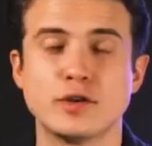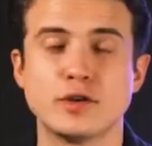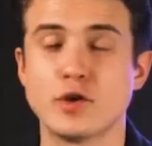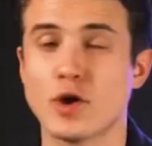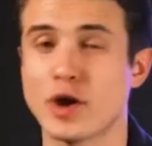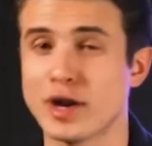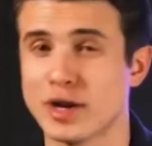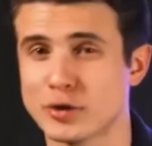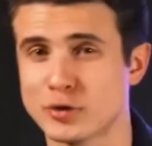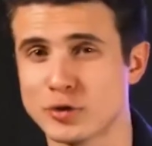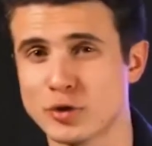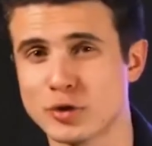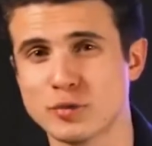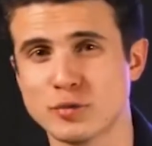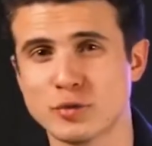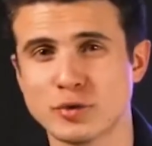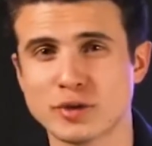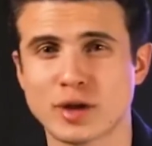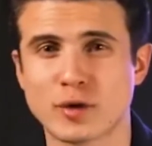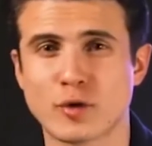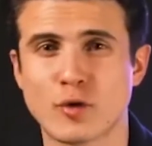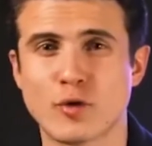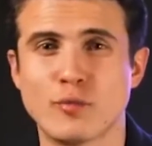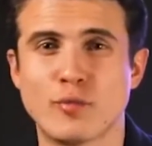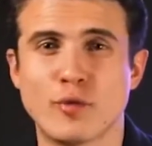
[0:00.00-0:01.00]
E olha, todo
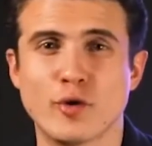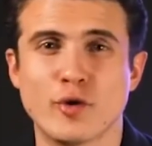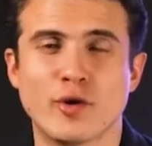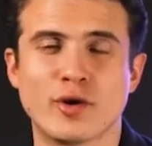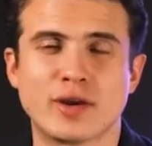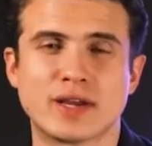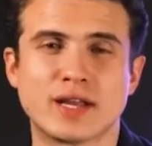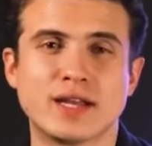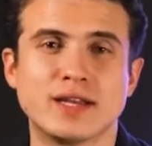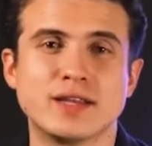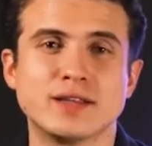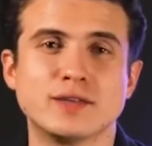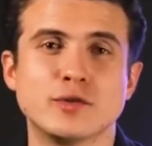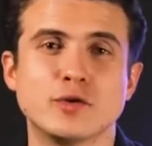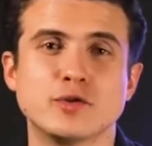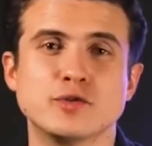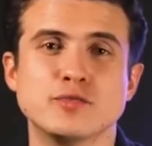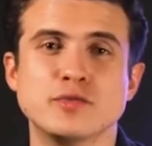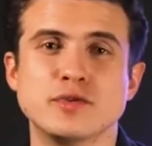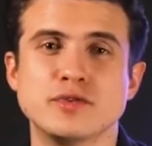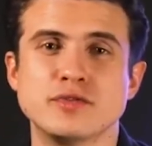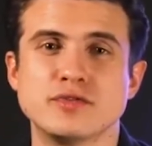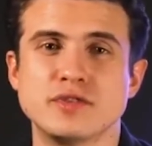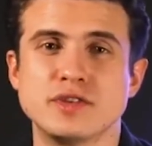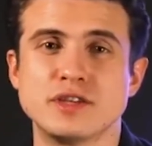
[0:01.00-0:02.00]
mundo acompanhou que ali em
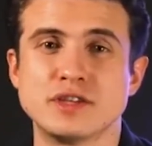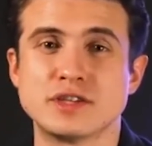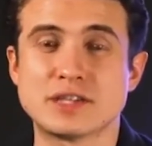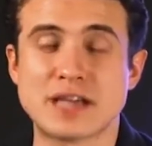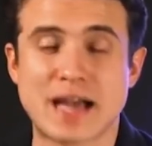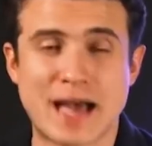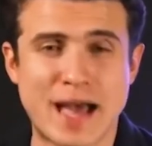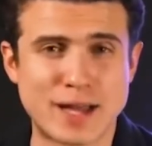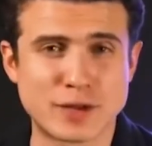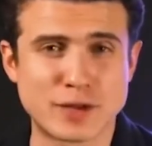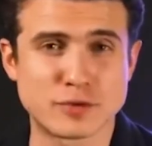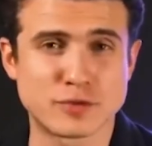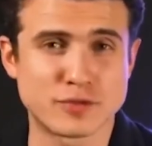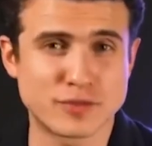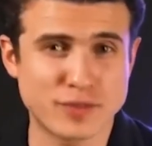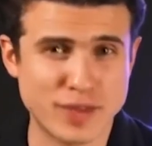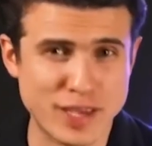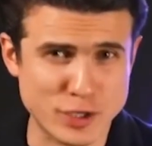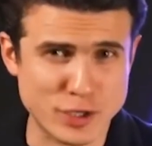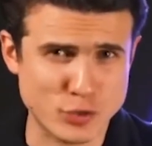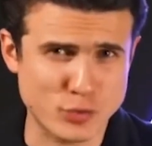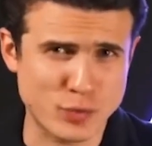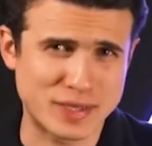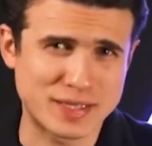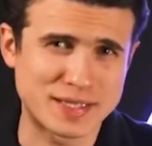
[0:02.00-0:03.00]
2020 a rádio
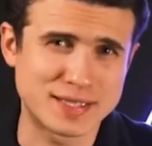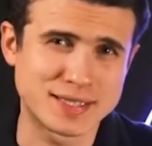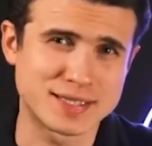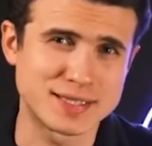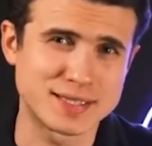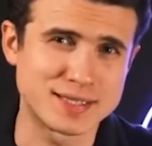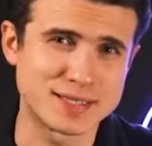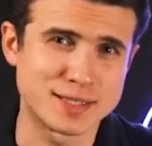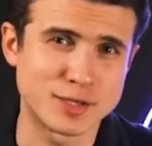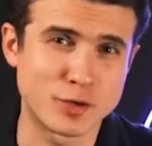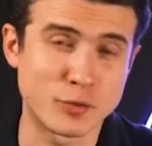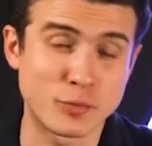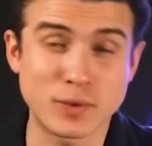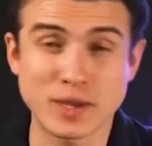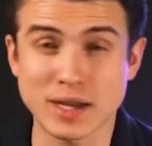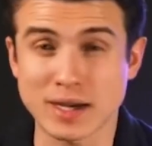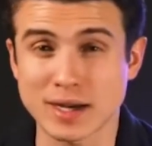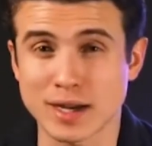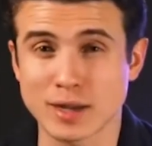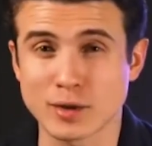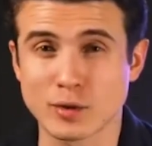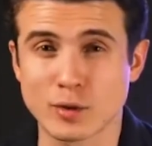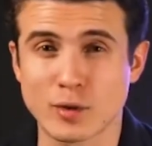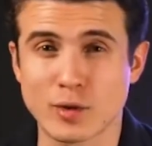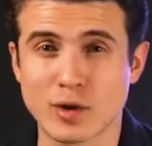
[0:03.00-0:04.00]
fez uma decisão
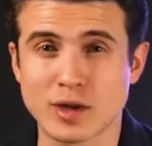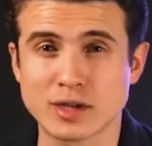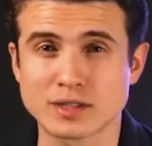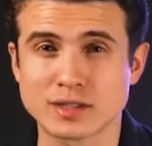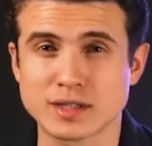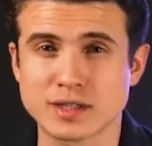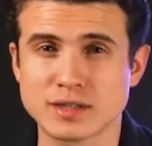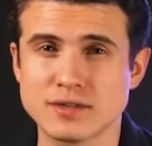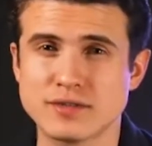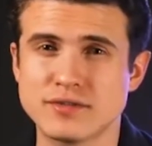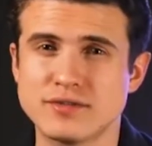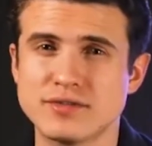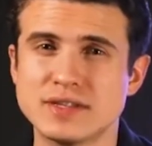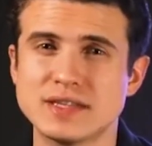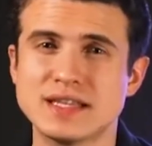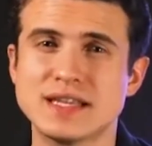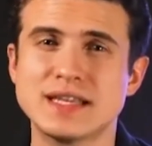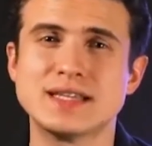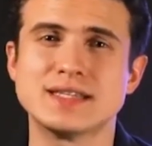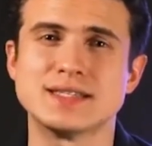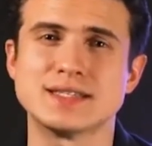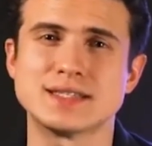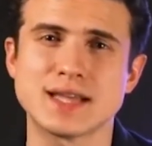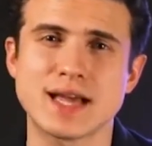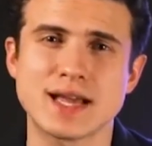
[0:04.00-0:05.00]
mercadológica de
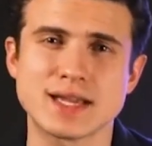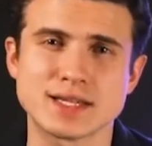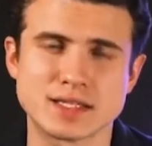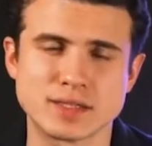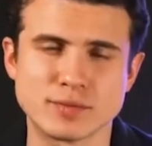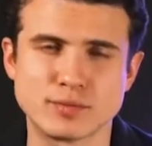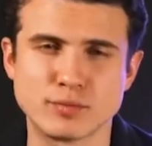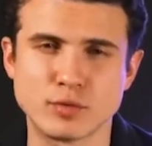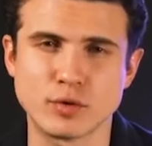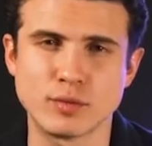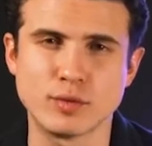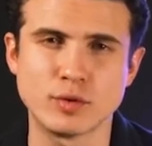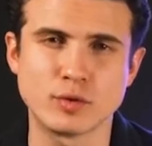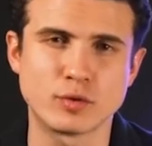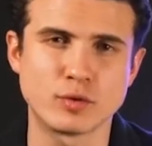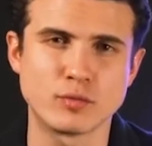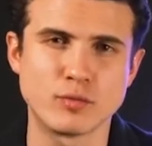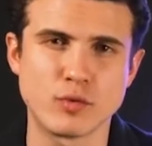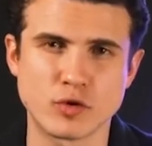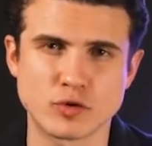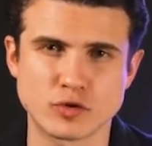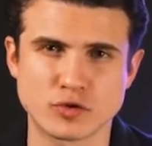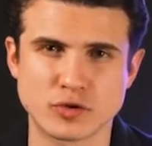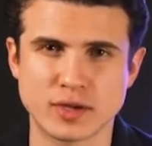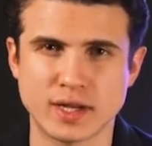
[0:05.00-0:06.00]
fidelizar esse público
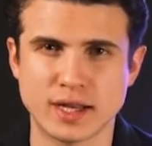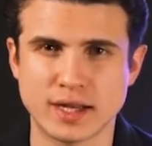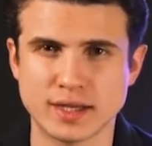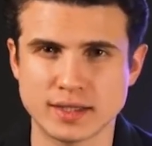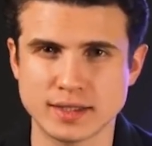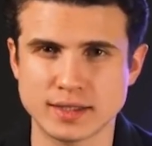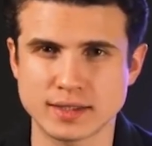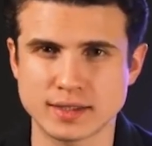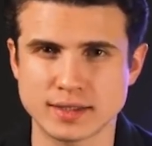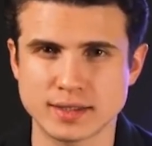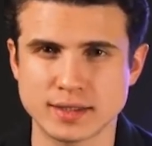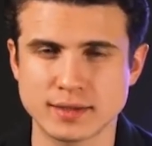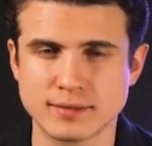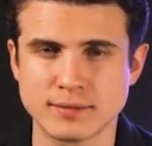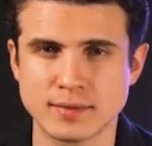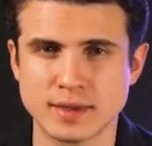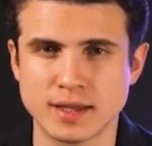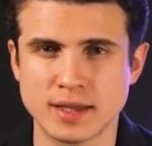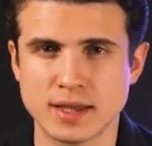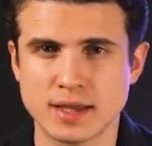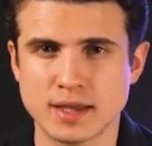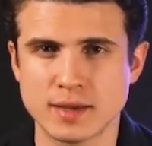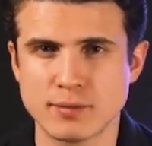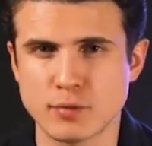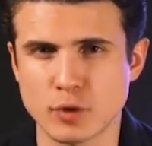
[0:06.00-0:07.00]
bolsonarista,
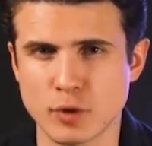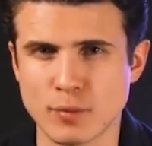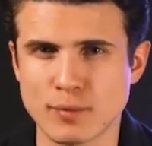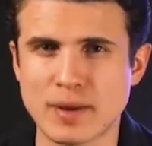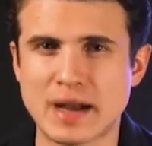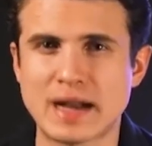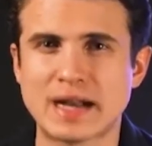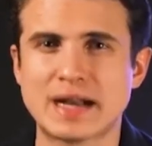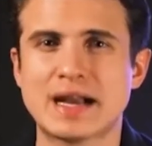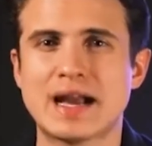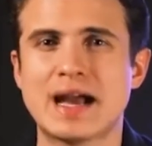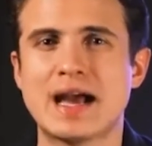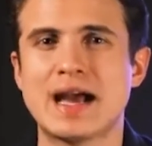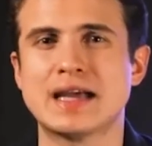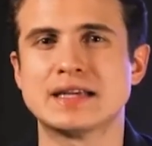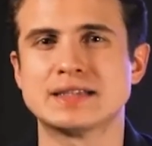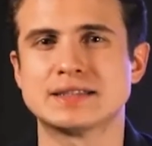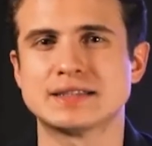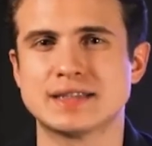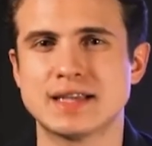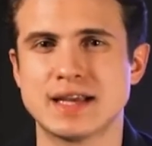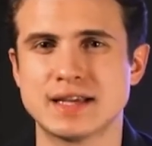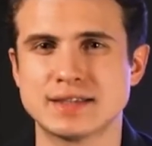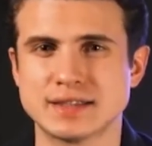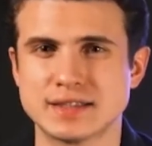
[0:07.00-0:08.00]
propagar
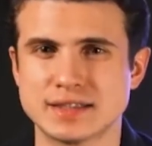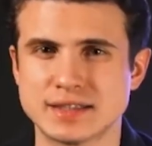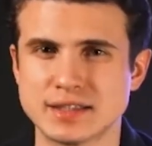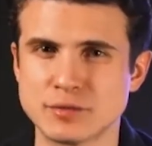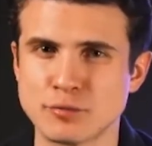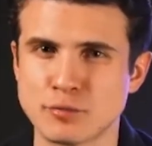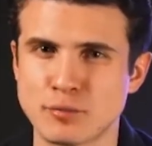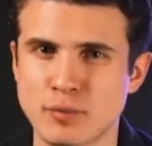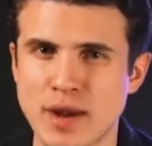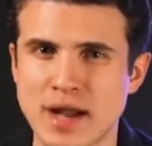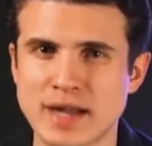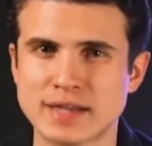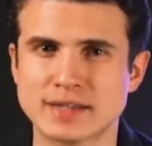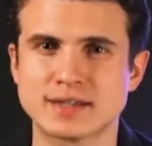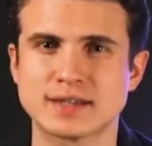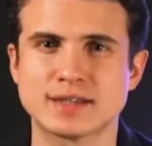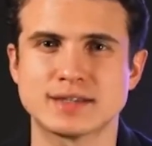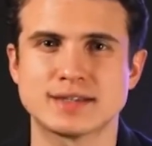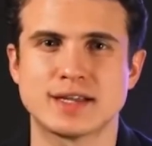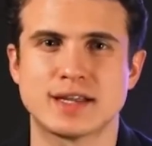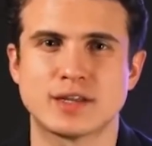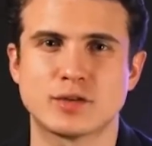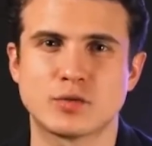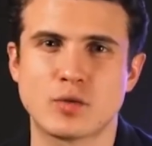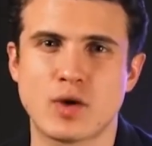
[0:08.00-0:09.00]
as teses
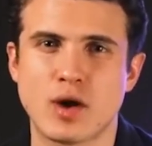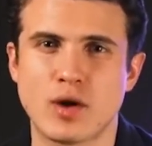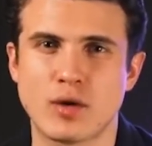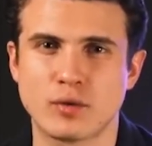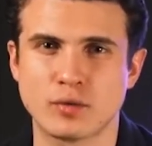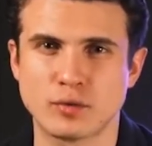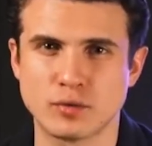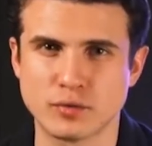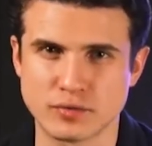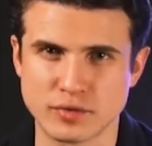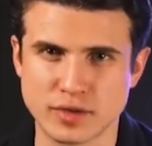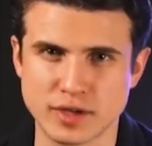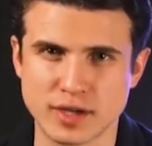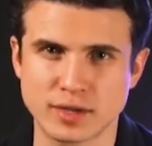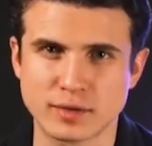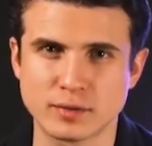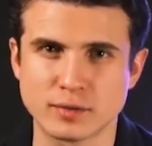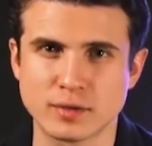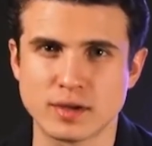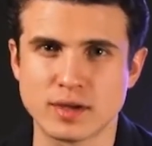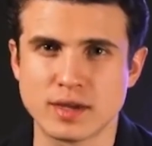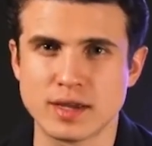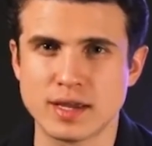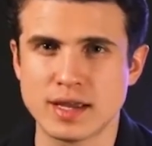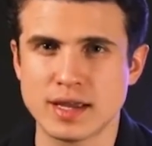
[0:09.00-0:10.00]
simpáticas atual
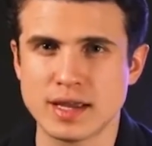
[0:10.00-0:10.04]
governo,